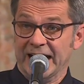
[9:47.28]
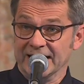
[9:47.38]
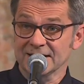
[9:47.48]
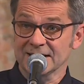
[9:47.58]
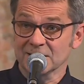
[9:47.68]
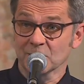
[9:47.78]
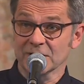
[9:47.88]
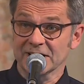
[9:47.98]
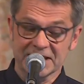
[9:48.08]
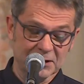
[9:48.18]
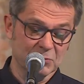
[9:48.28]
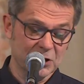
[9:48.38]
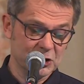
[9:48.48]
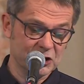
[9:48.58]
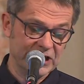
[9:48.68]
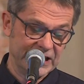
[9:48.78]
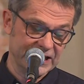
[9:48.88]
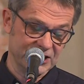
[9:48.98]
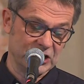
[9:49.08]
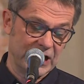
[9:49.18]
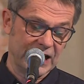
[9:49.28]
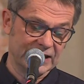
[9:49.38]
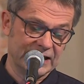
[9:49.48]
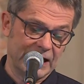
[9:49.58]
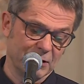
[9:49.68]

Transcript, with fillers: Engeln und den himmlischen Heerscharen.